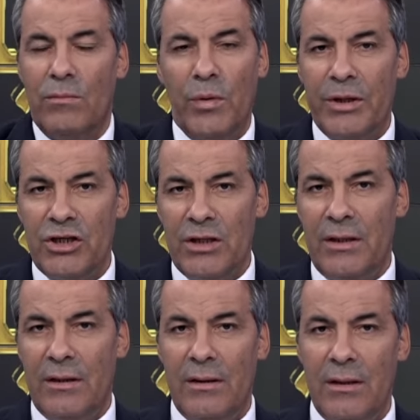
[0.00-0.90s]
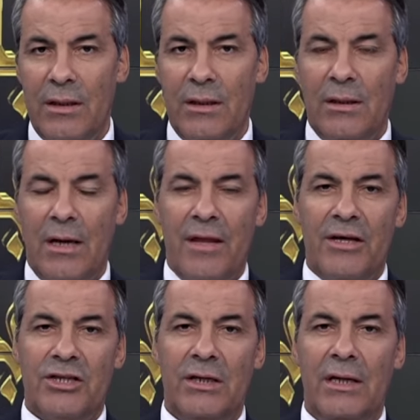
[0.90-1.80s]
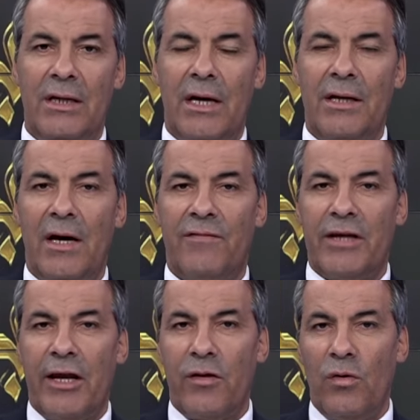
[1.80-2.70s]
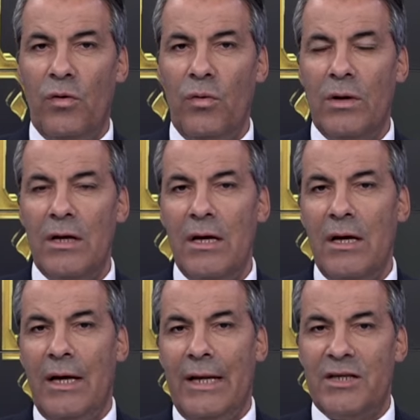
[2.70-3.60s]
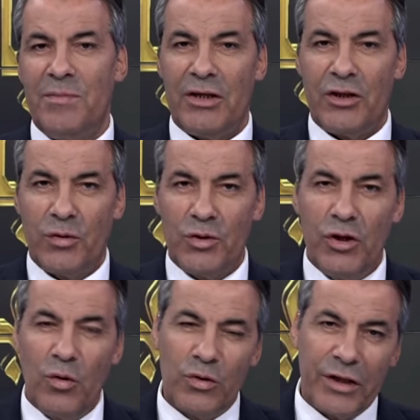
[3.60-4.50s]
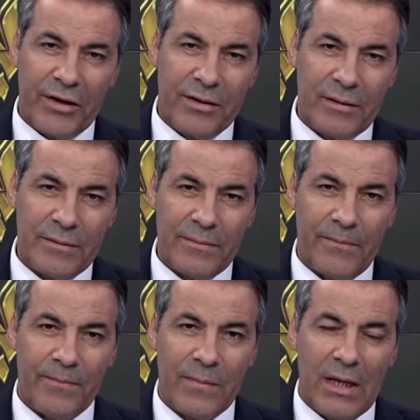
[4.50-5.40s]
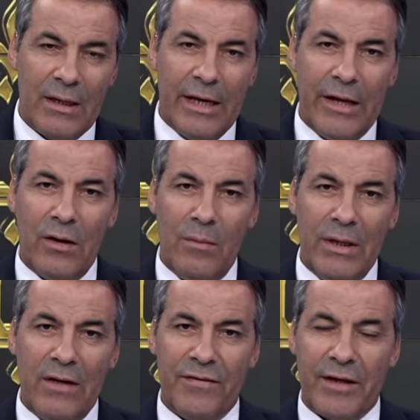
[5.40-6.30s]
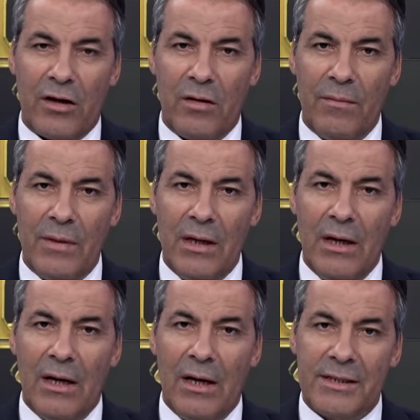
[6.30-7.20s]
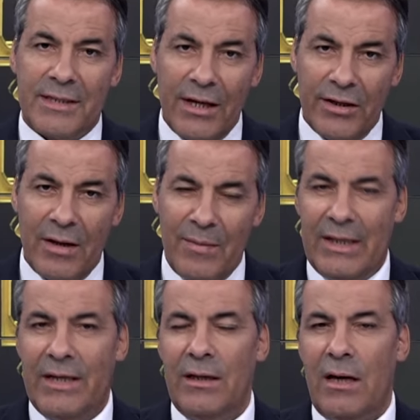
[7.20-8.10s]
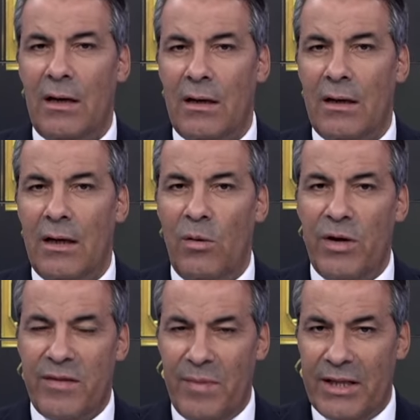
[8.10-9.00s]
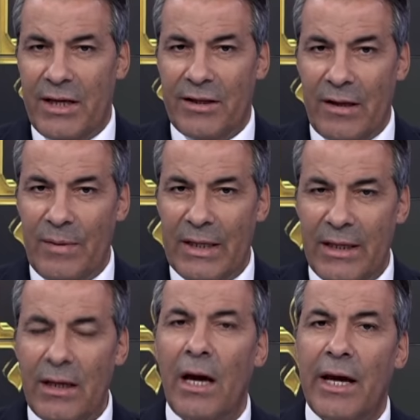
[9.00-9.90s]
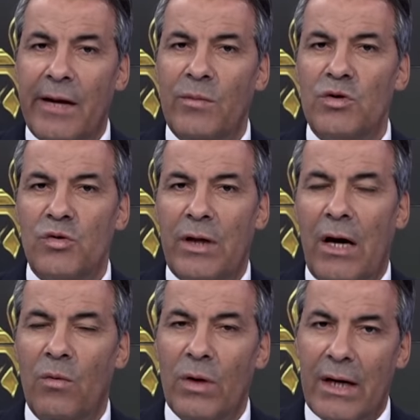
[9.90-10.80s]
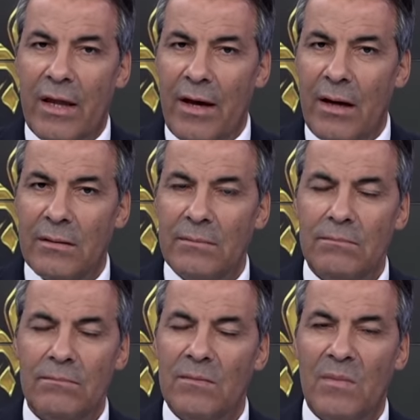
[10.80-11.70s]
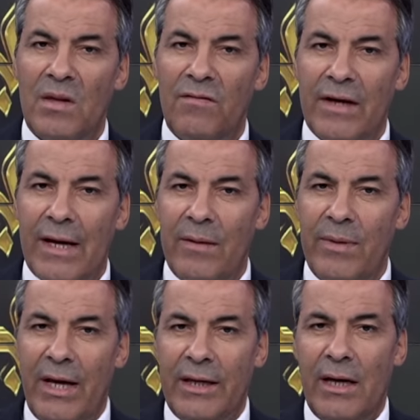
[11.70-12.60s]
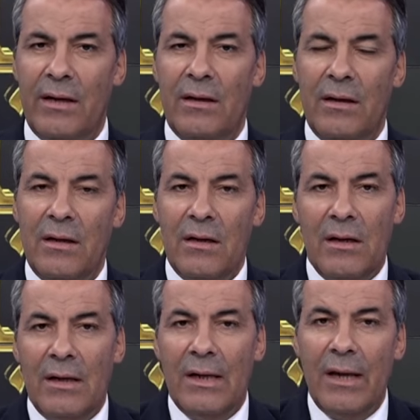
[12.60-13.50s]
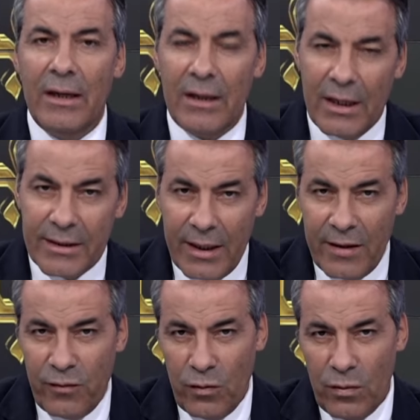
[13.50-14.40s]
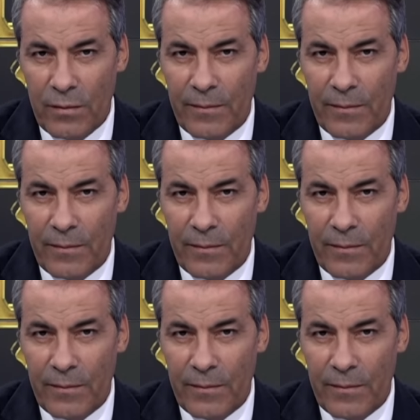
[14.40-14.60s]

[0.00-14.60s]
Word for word: ممكن جدا هذا الشيء اللي انا افترضه علاش ما قدرتوش ديروا له طرد لان الملف تاعكم آه، سند الملكية أو إثباتات الملكية غير موجودة والقضاء في غالب الأحيان لا يعترف